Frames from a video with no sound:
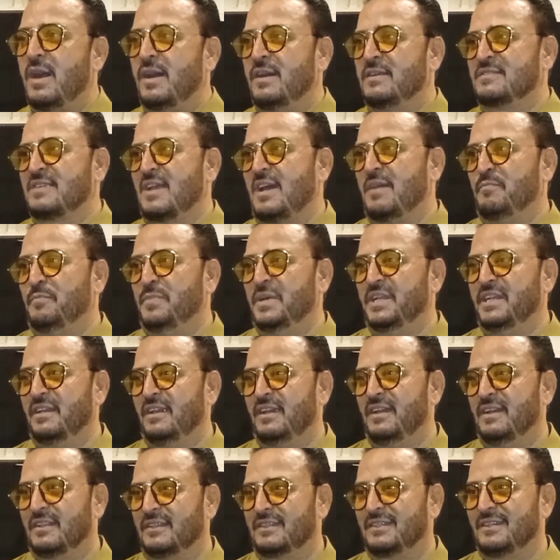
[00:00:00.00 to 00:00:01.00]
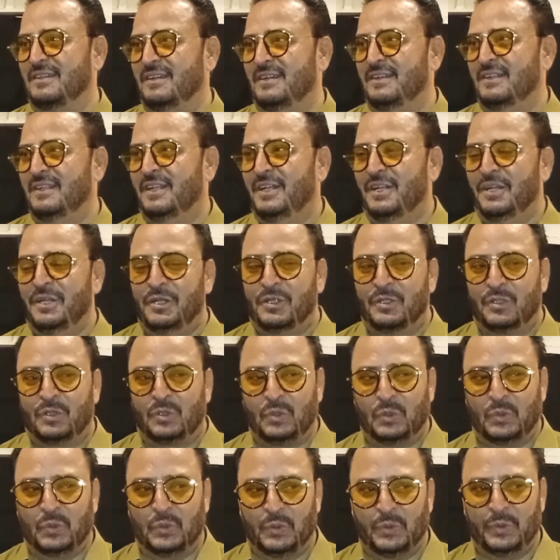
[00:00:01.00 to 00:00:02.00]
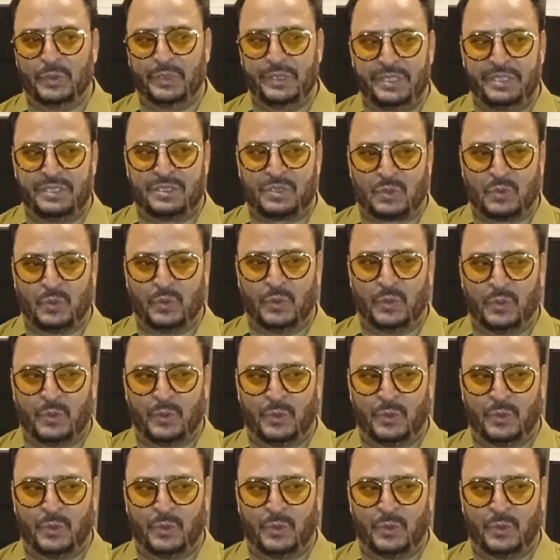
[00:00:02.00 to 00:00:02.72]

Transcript: अजाब बन गया था तो इसको